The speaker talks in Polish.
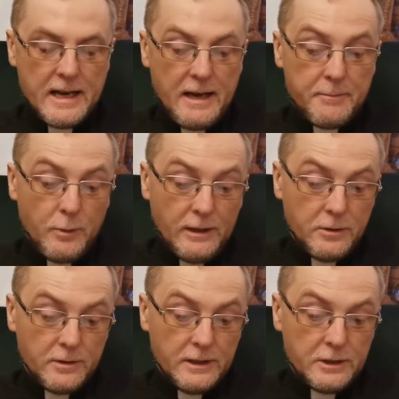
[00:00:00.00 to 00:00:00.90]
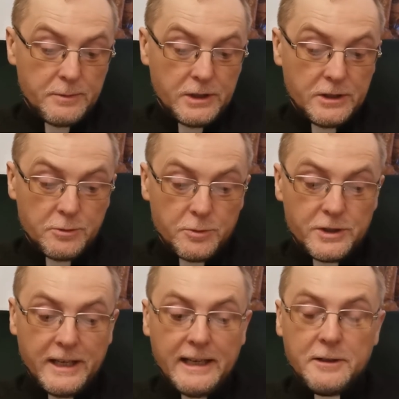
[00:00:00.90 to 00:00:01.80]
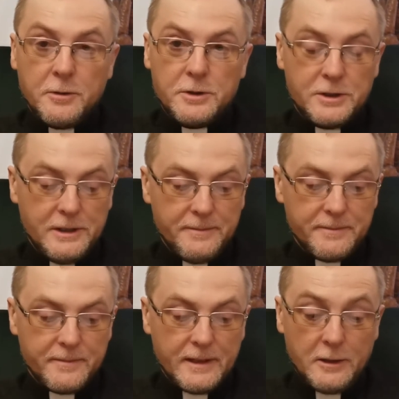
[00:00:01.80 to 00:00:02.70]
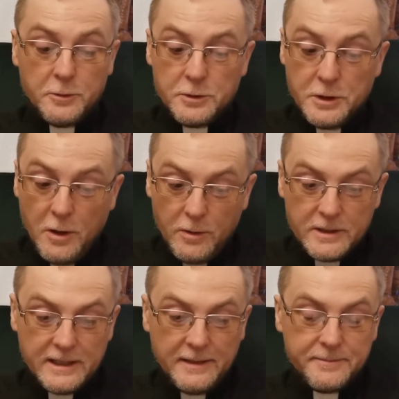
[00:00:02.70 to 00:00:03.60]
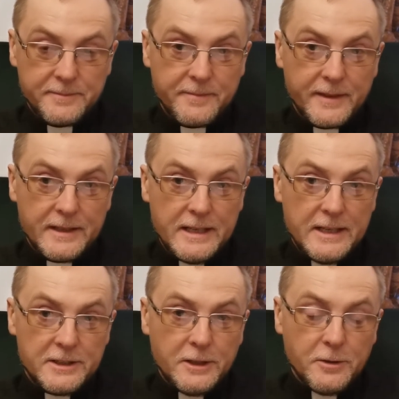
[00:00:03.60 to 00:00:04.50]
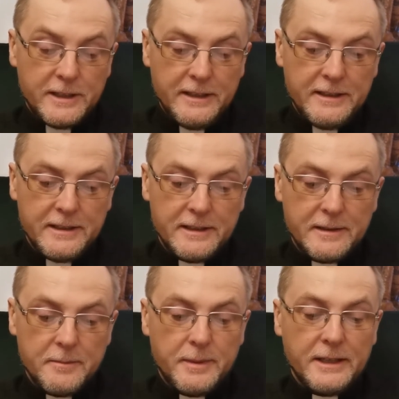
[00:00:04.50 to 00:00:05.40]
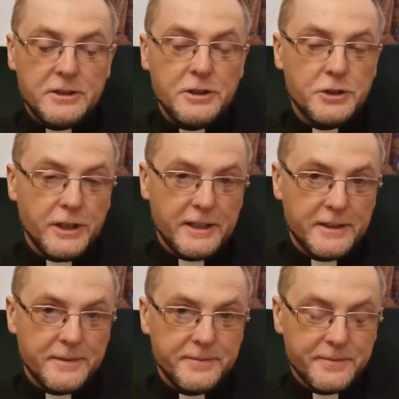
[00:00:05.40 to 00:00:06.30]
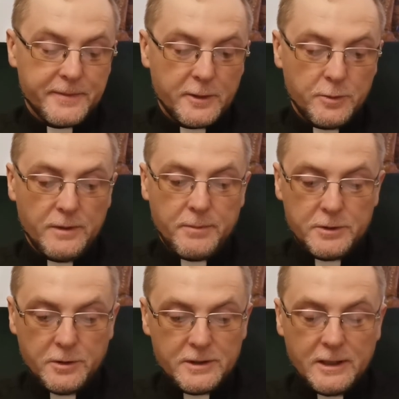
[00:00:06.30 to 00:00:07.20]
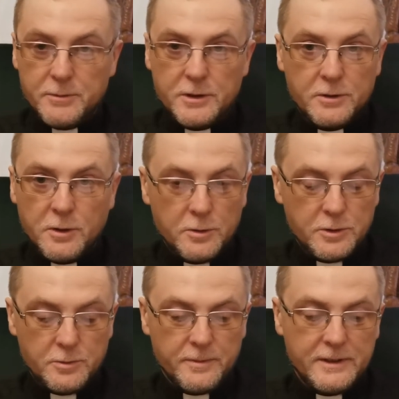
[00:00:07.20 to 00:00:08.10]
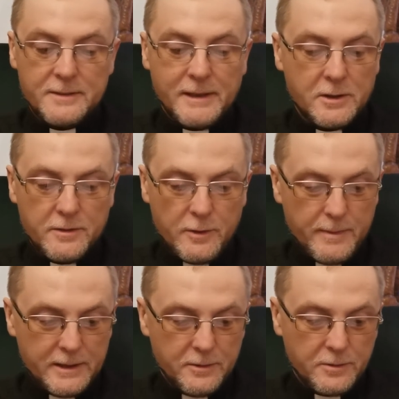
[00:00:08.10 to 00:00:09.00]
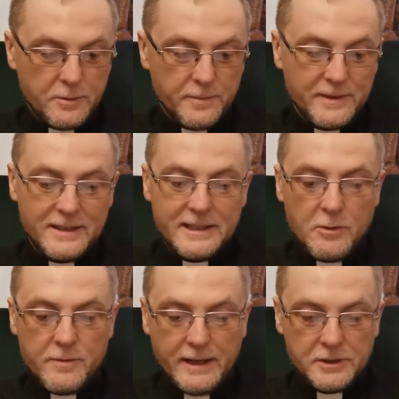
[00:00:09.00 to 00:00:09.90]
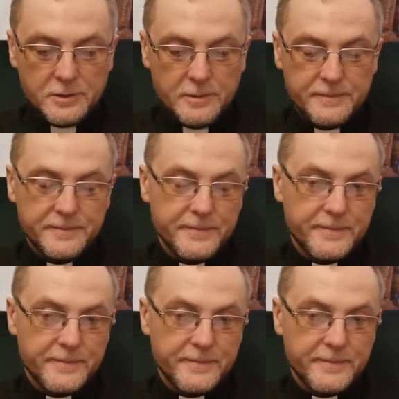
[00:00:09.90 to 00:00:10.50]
A była to też przecież uczta radości, radości ojca. Czego ten braciszek, który pozostał, nie odchodził, nie zmarnował majątku, nie zauważył?